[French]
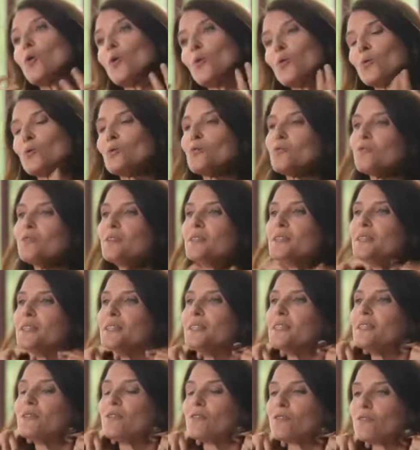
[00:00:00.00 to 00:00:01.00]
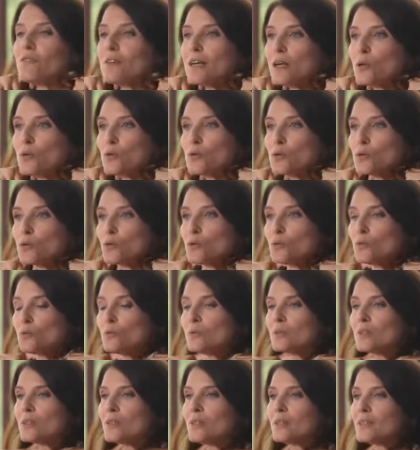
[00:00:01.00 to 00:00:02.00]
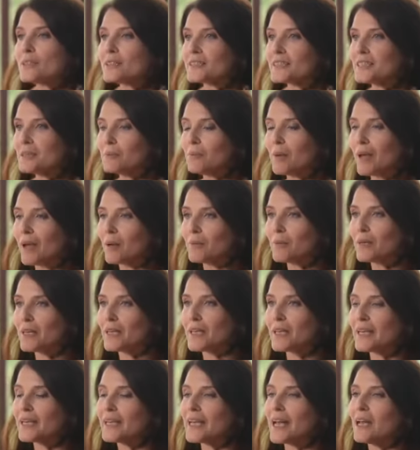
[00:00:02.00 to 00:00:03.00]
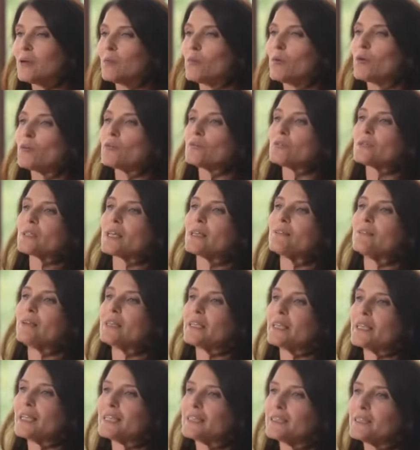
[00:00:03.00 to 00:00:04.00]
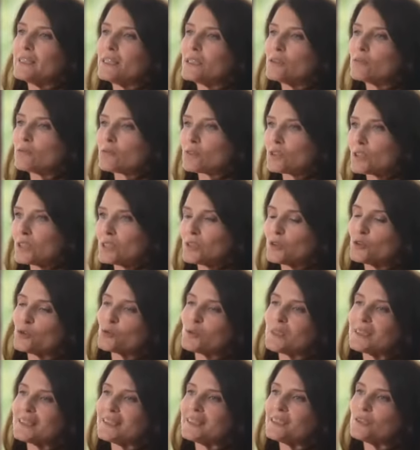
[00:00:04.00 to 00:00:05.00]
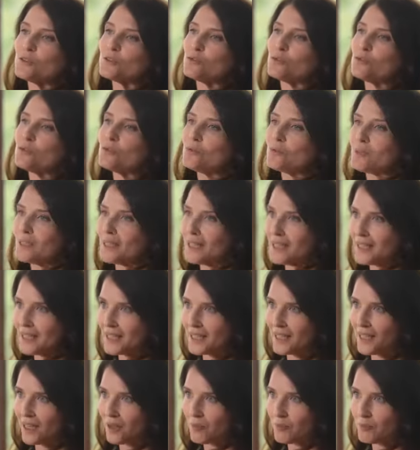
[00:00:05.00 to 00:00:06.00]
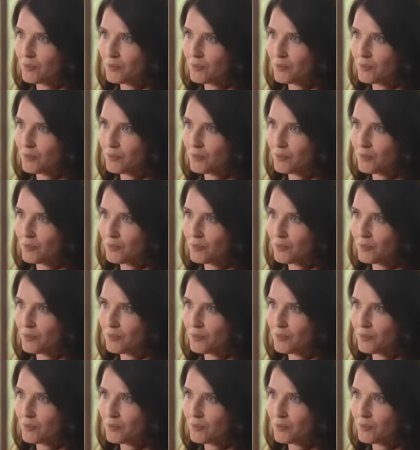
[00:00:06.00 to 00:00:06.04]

on le finit vers le cou, ce qui permet également de travailler la décongestion des tissus et l'éclat.